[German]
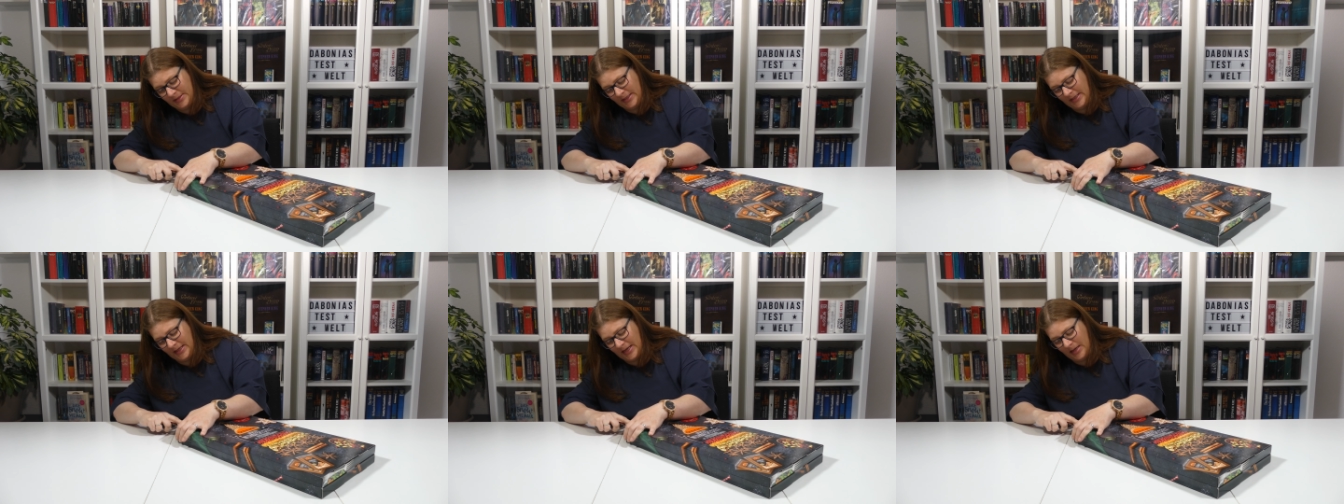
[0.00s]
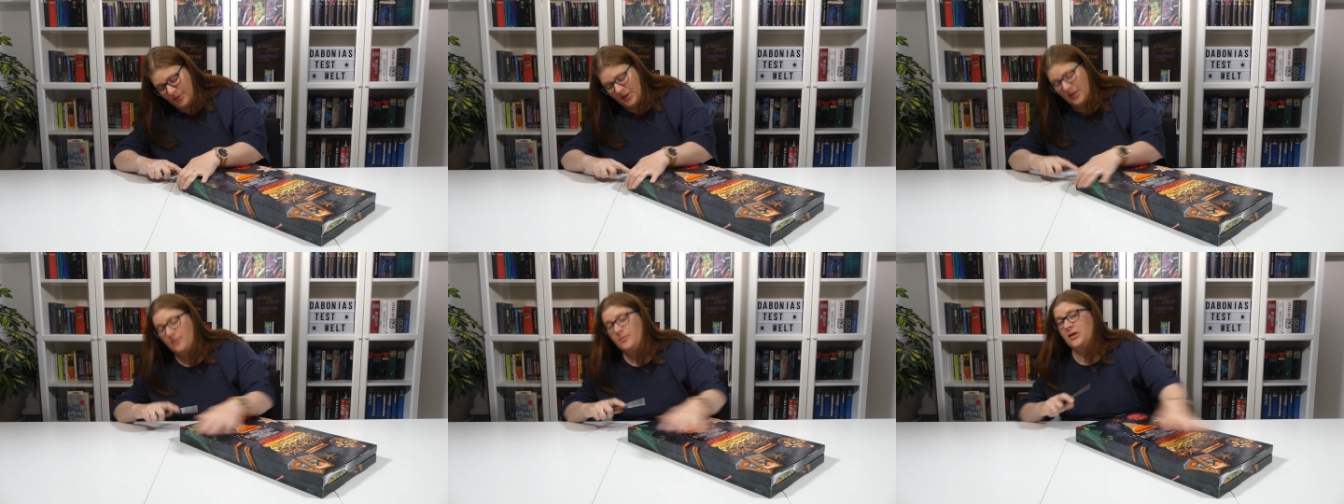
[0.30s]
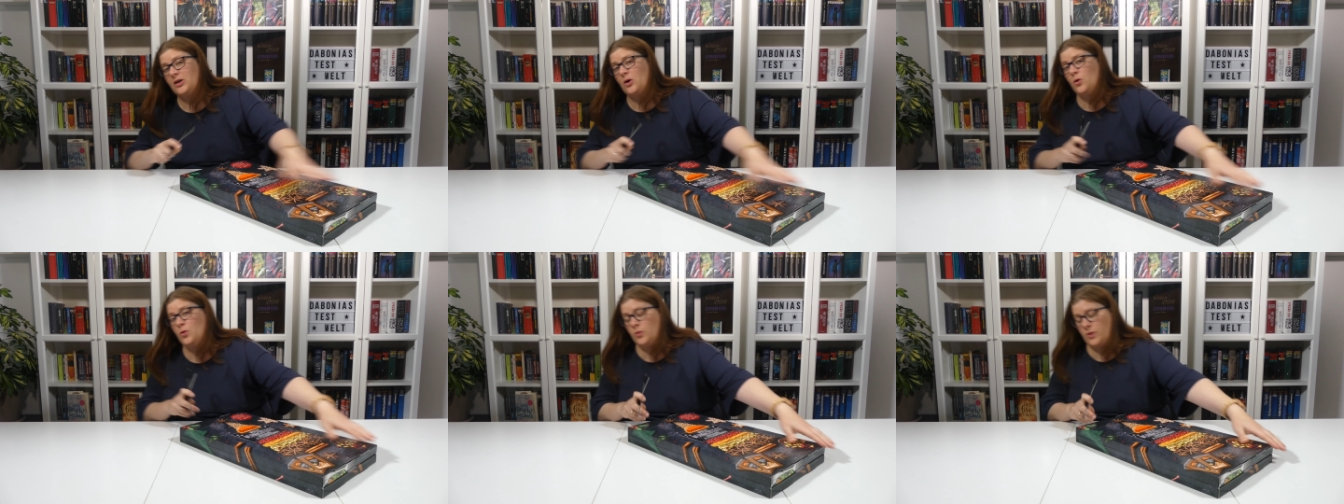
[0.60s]
Den kann man
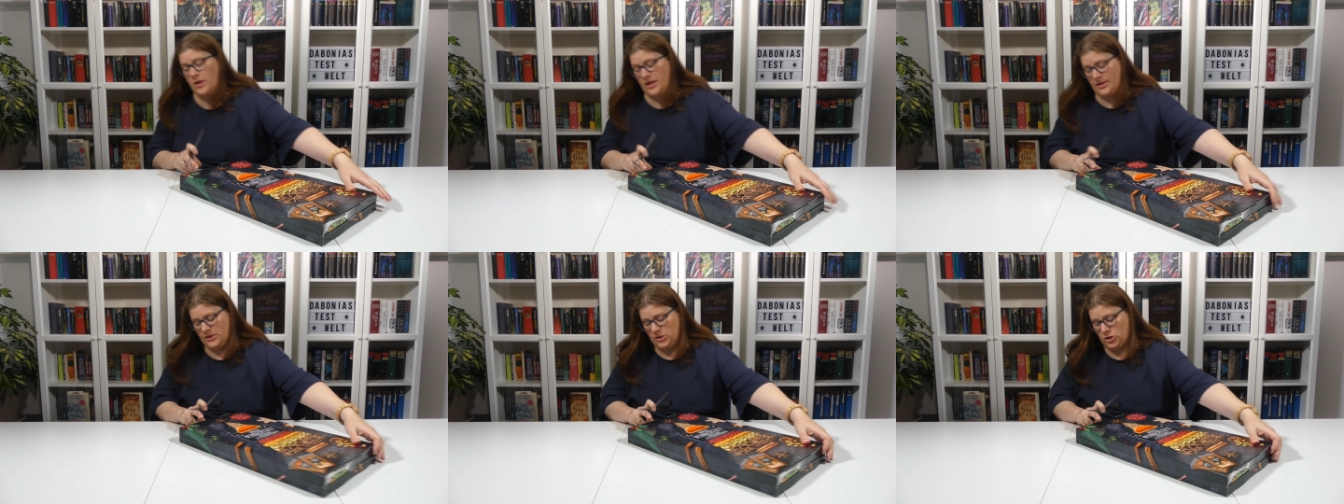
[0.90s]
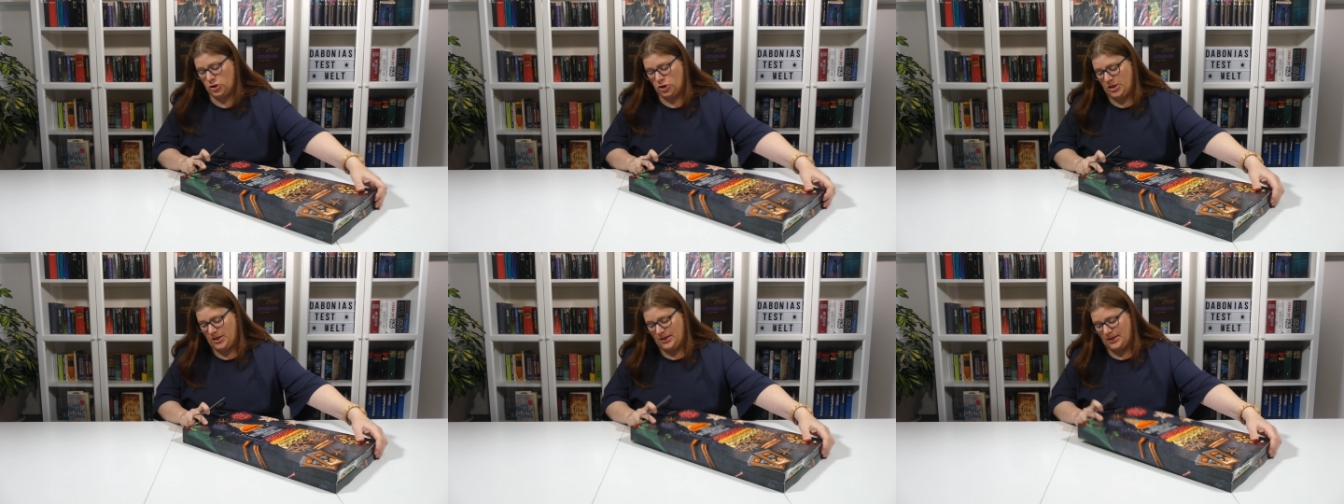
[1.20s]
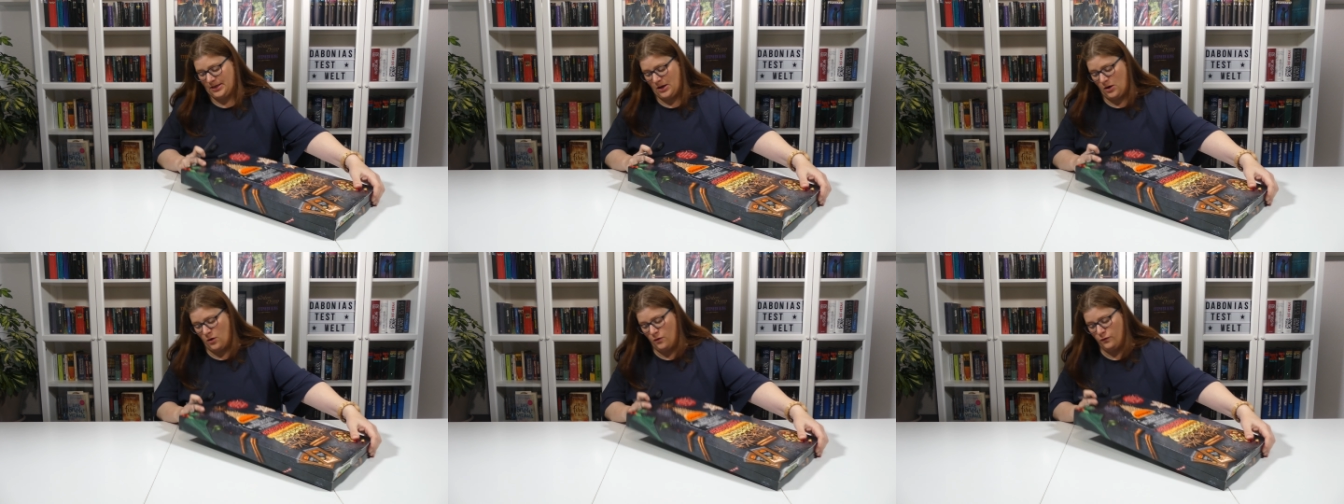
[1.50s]
nämlich auch ganz
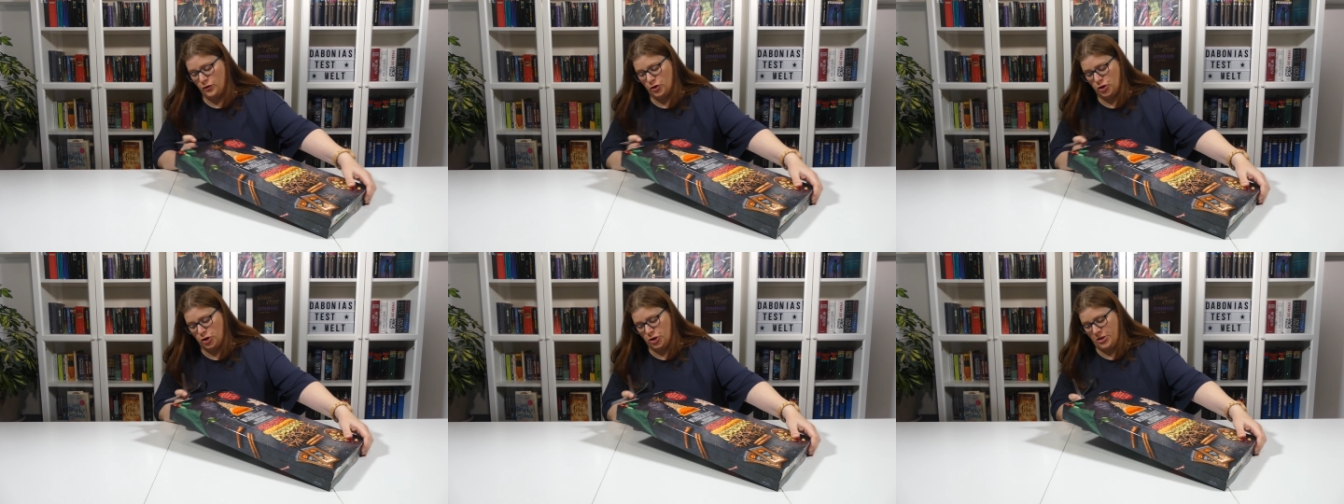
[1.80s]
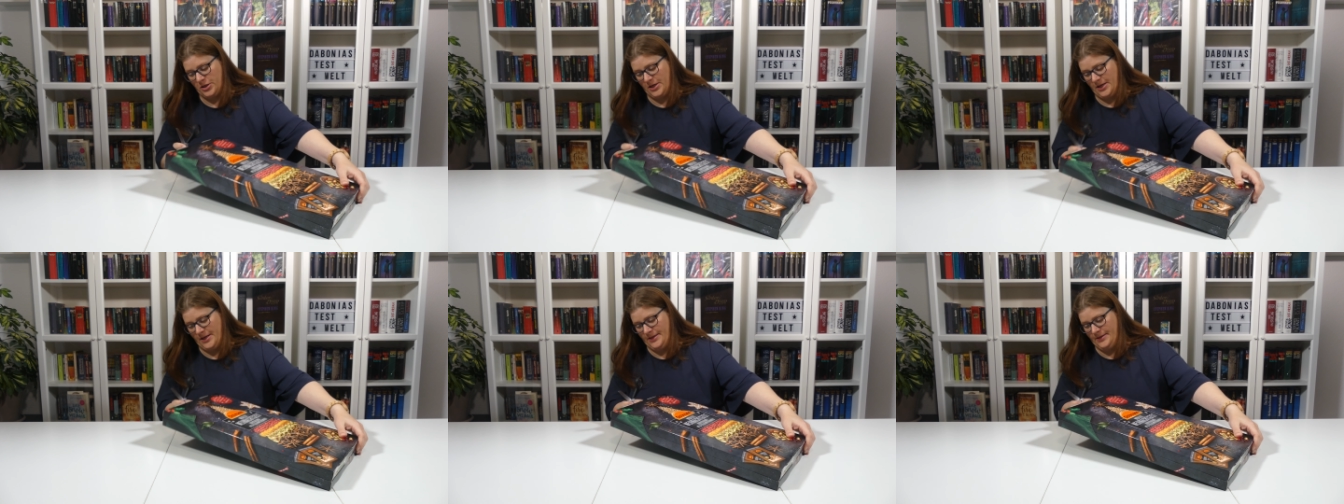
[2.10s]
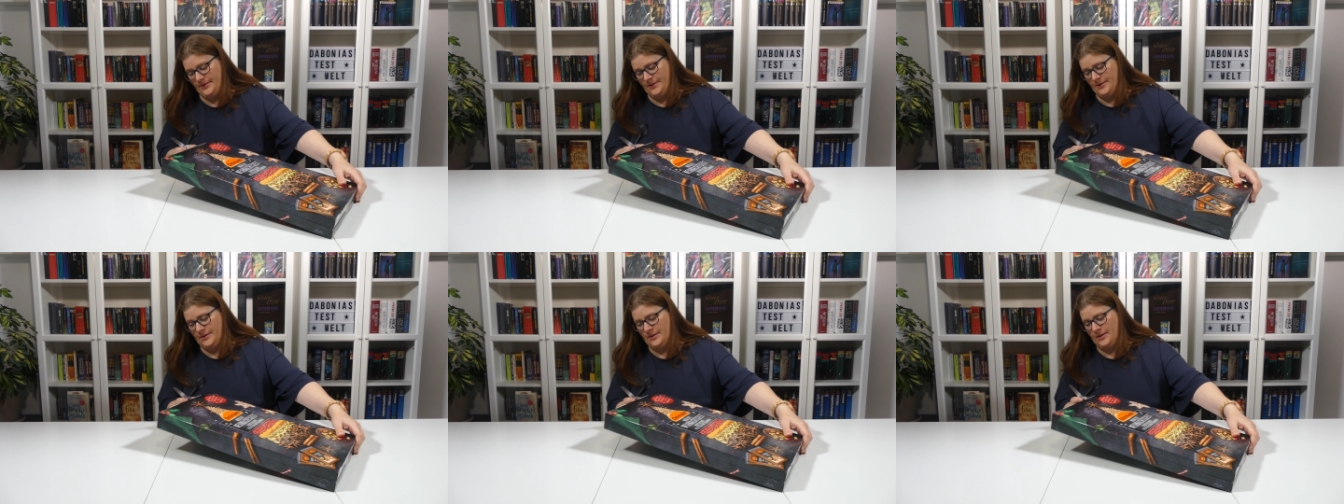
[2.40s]
schick
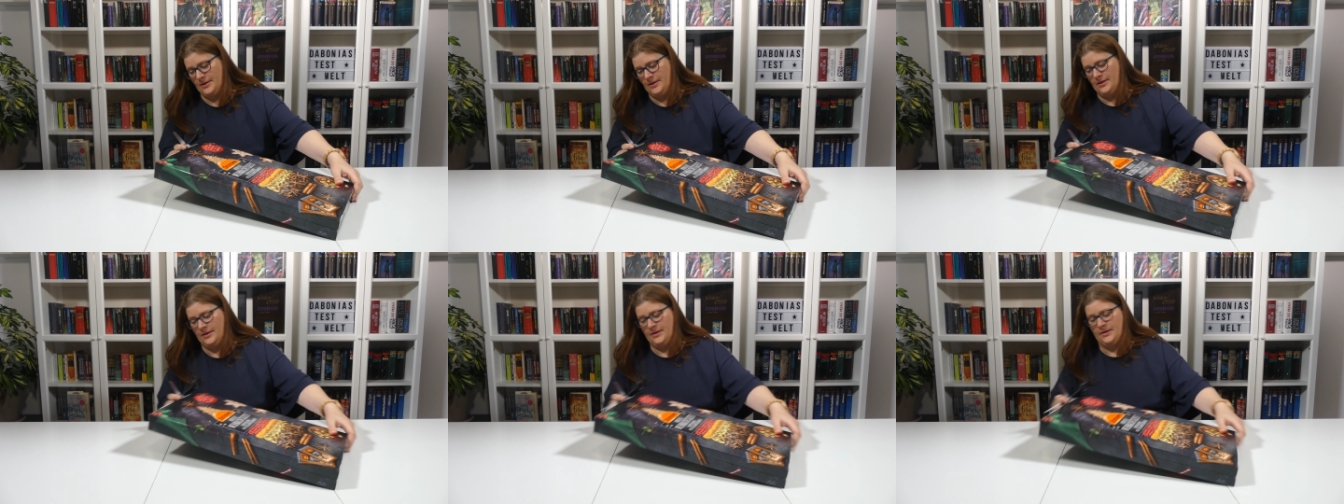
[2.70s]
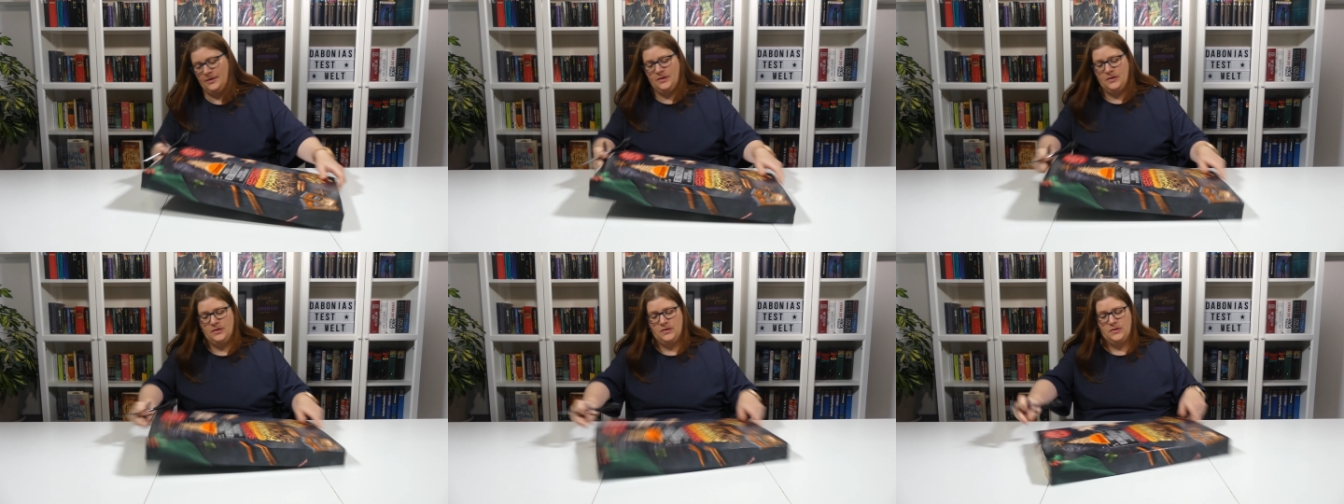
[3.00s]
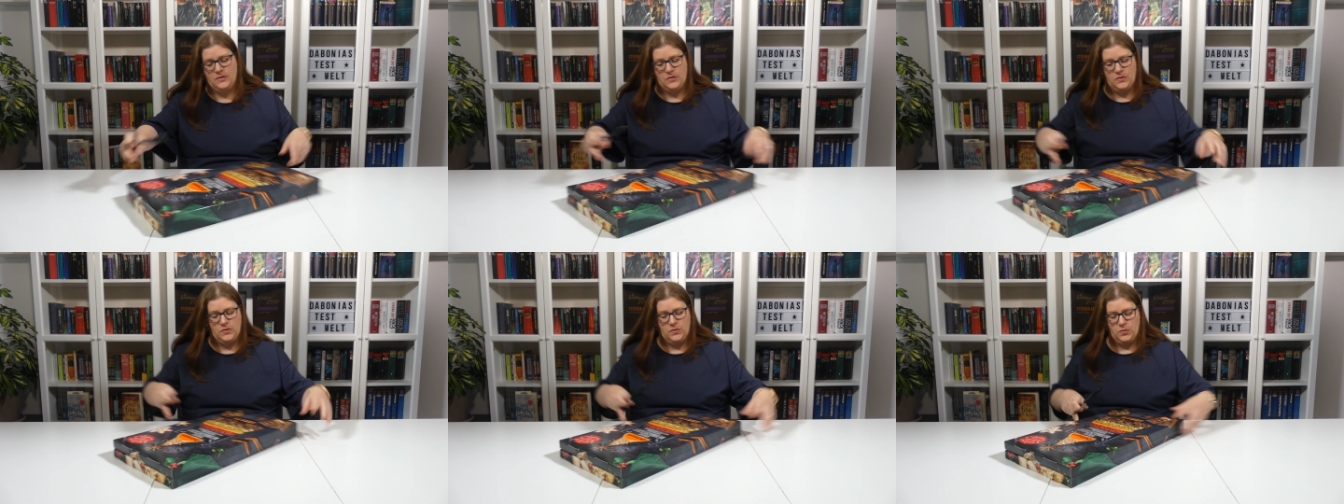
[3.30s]
aufstellen.
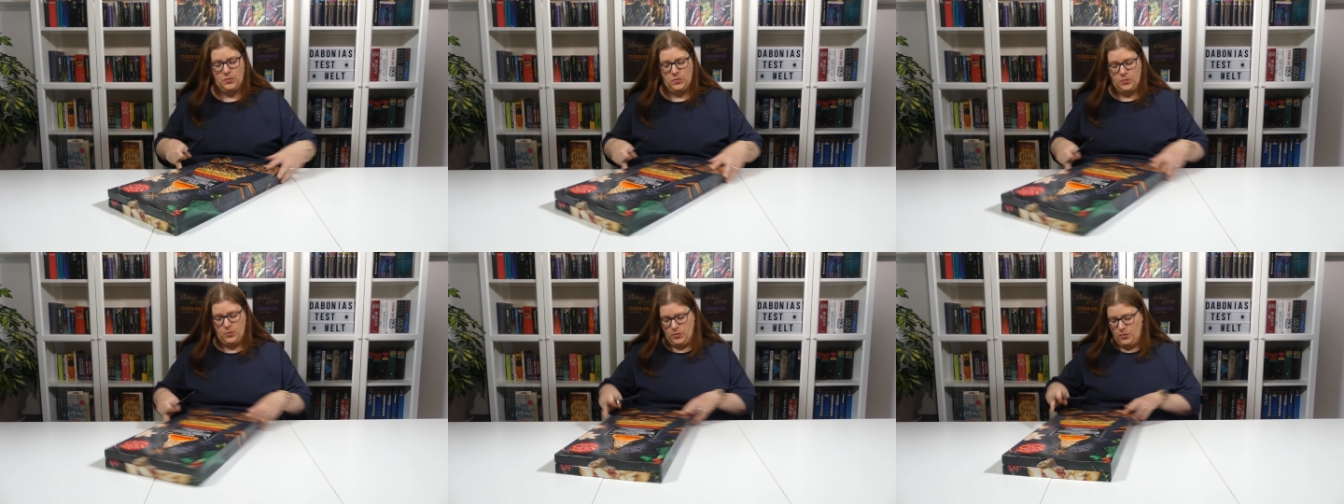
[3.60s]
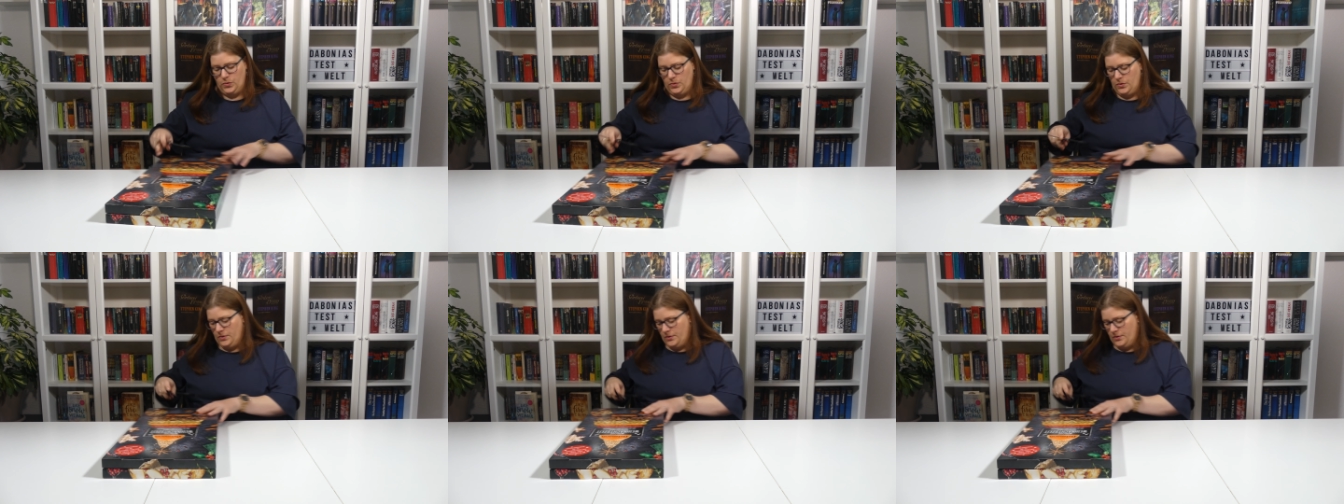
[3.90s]
So.